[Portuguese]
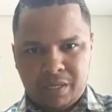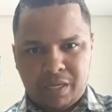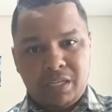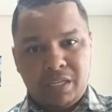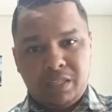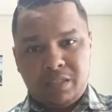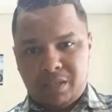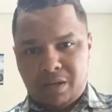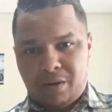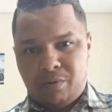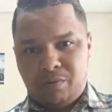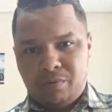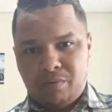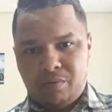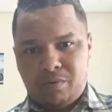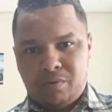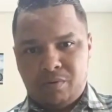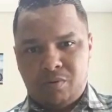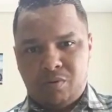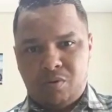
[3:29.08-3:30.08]

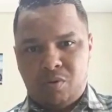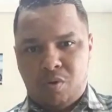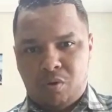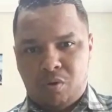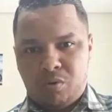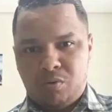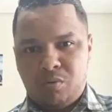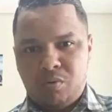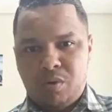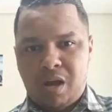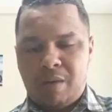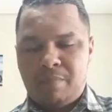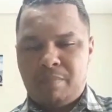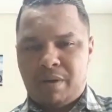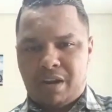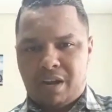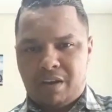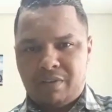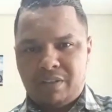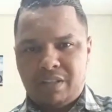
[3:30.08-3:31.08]
Então, logo, a
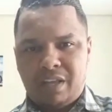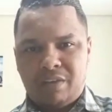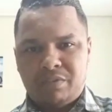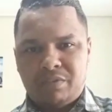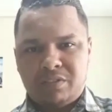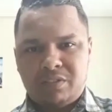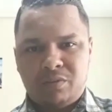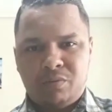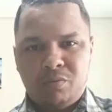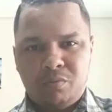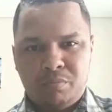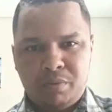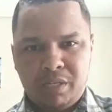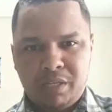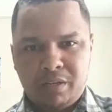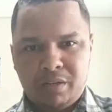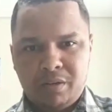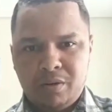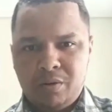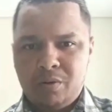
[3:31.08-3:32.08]
palavra deve se
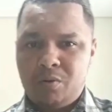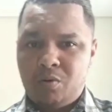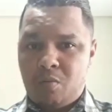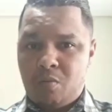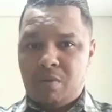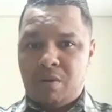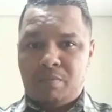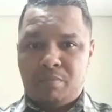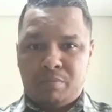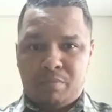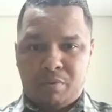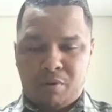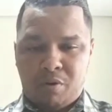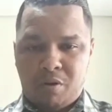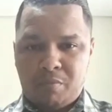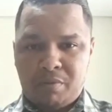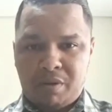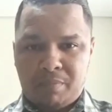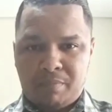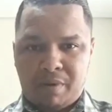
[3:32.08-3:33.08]
cumprir, como a
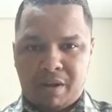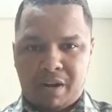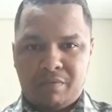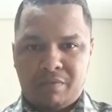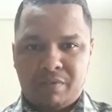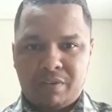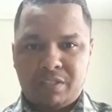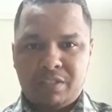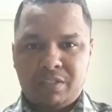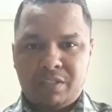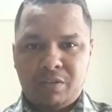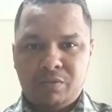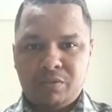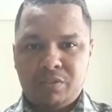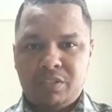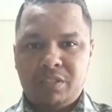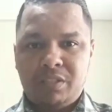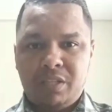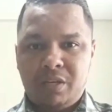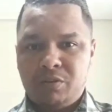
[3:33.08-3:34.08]
própria palavra de
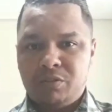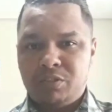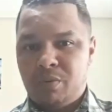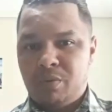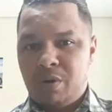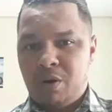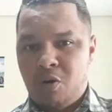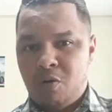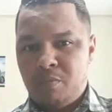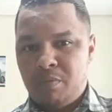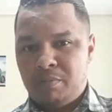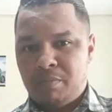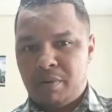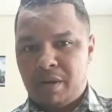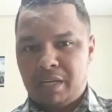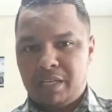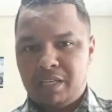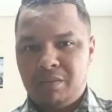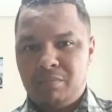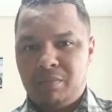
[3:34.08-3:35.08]
Deus, que Deus não é homem
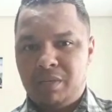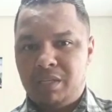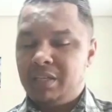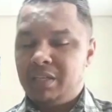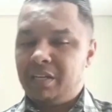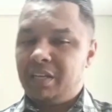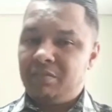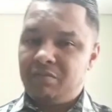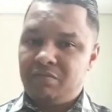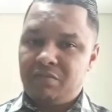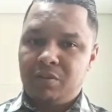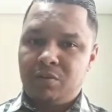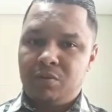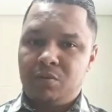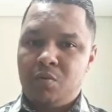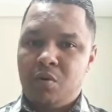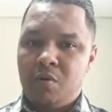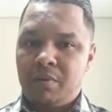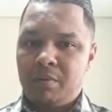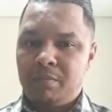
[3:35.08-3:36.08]
para que minta, nem filho
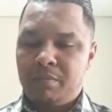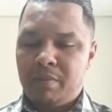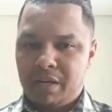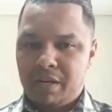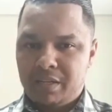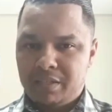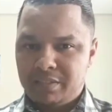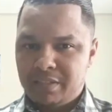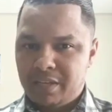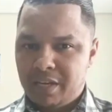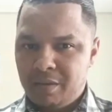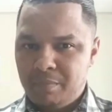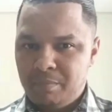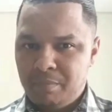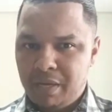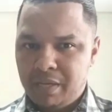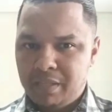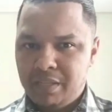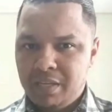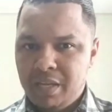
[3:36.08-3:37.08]
do homem para que se
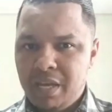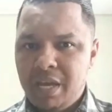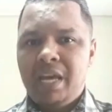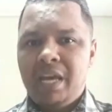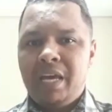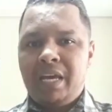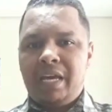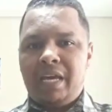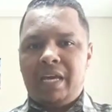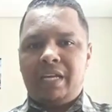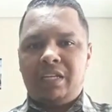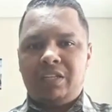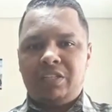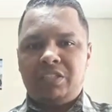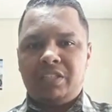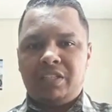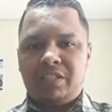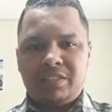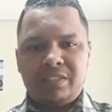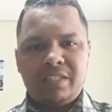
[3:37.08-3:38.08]
arrependa, ele
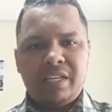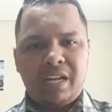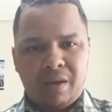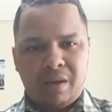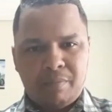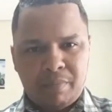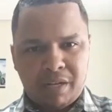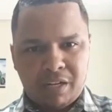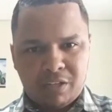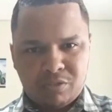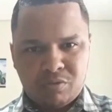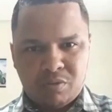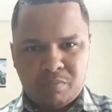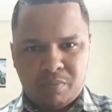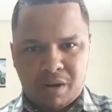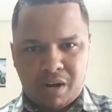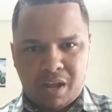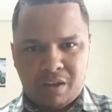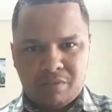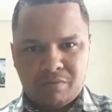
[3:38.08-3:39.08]
tinha que selar pela sua
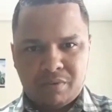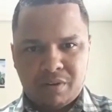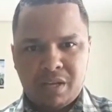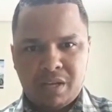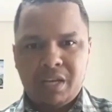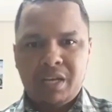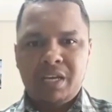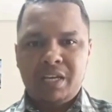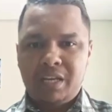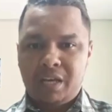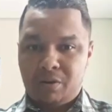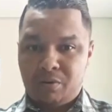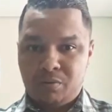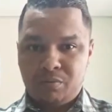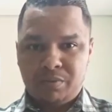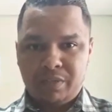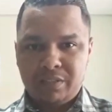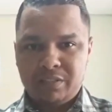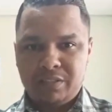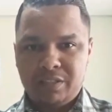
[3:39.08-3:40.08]
palavra, e
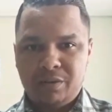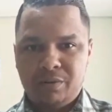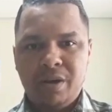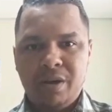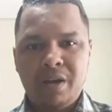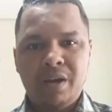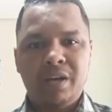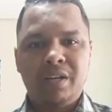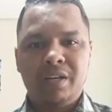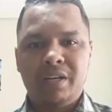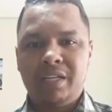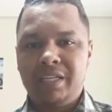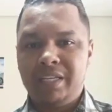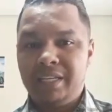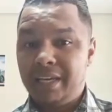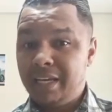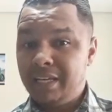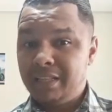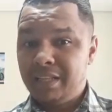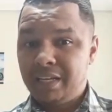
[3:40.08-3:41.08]
aconteceu.
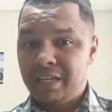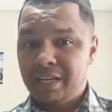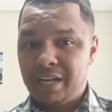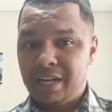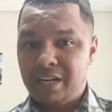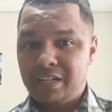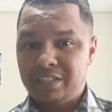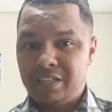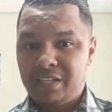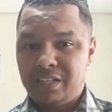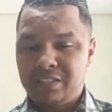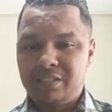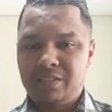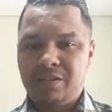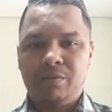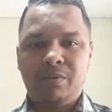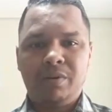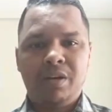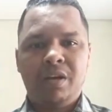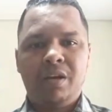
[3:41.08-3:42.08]
Ninguém daquela
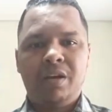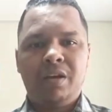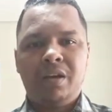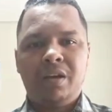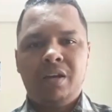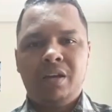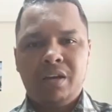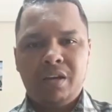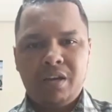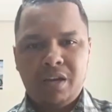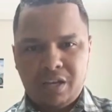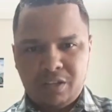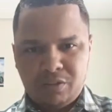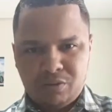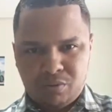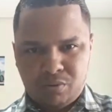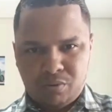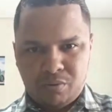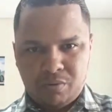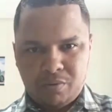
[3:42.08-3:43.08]
geração
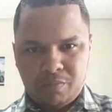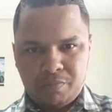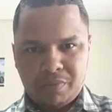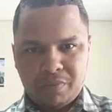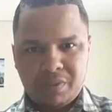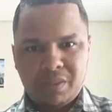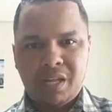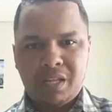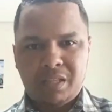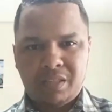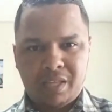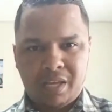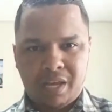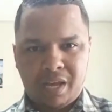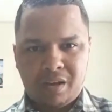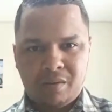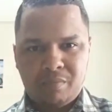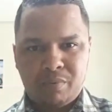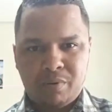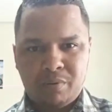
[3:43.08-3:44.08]
entrou na
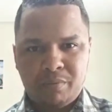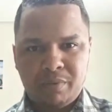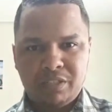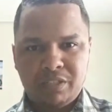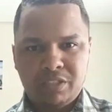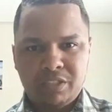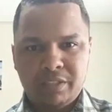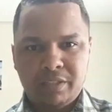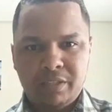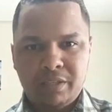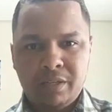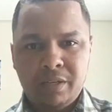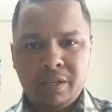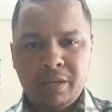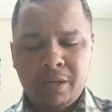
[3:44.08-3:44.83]
terra prometida.